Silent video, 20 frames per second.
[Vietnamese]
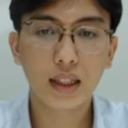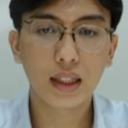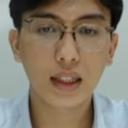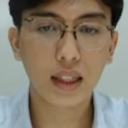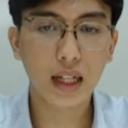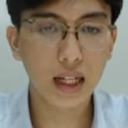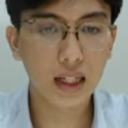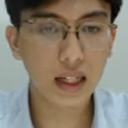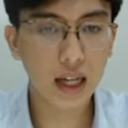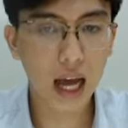
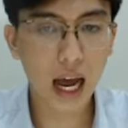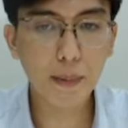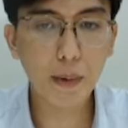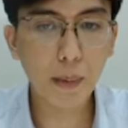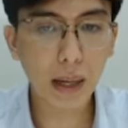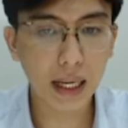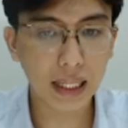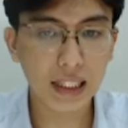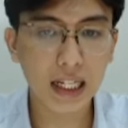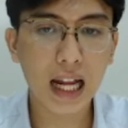đến
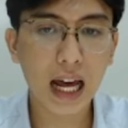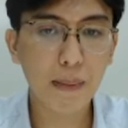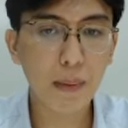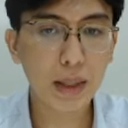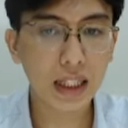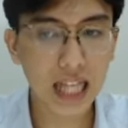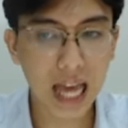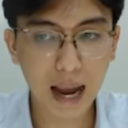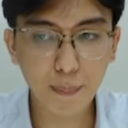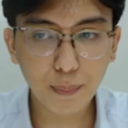27 đến
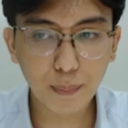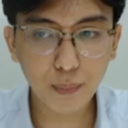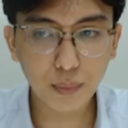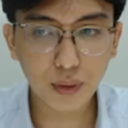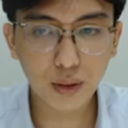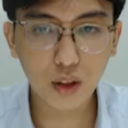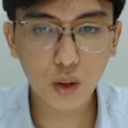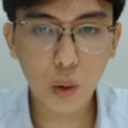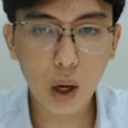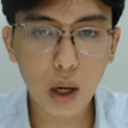28
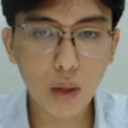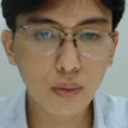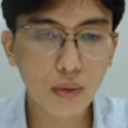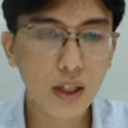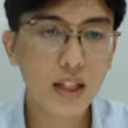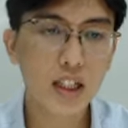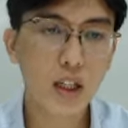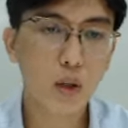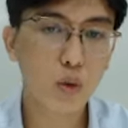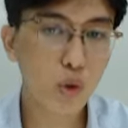đúng không
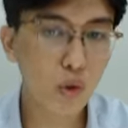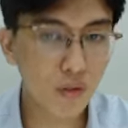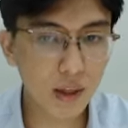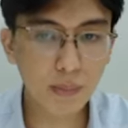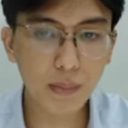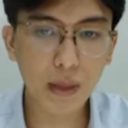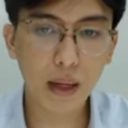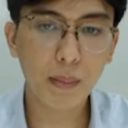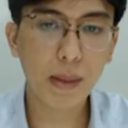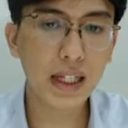trong du
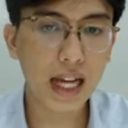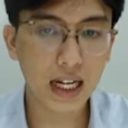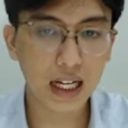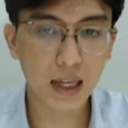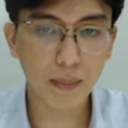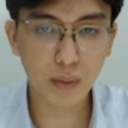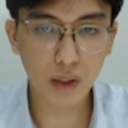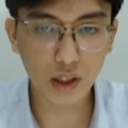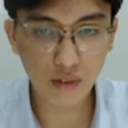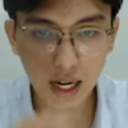vip là mình đề
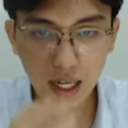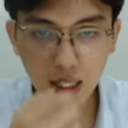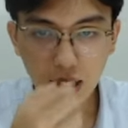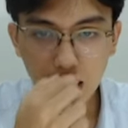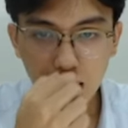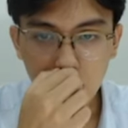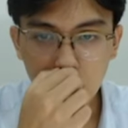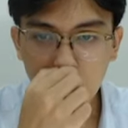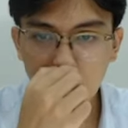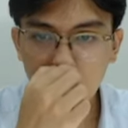cập như vậy
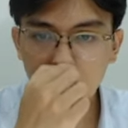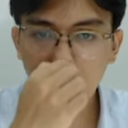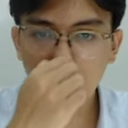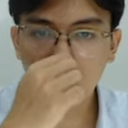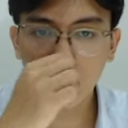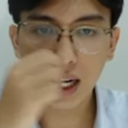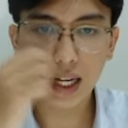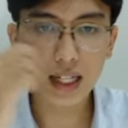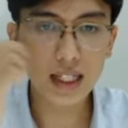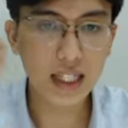nhưng mà
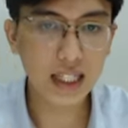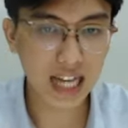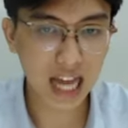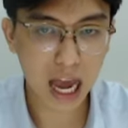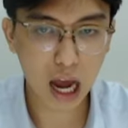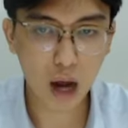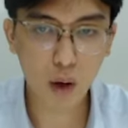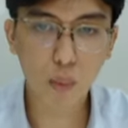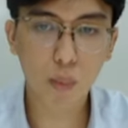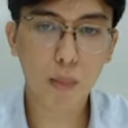với anh chị
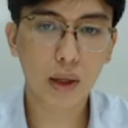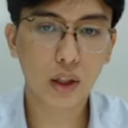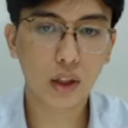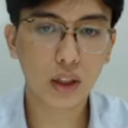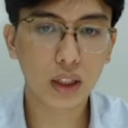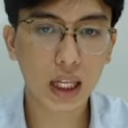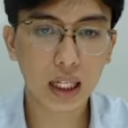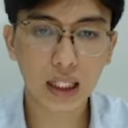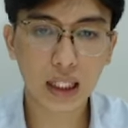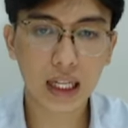nào mà nói
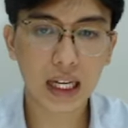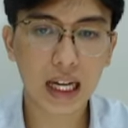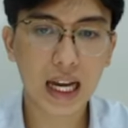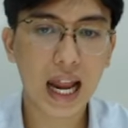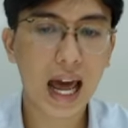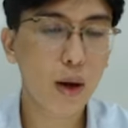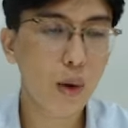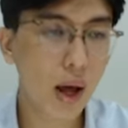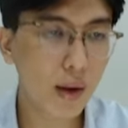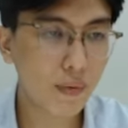thật
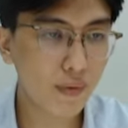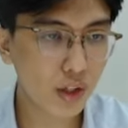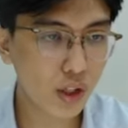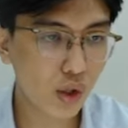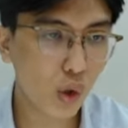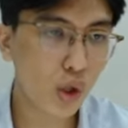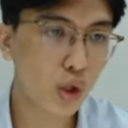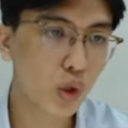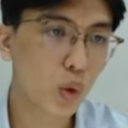là đoạn vừa rồi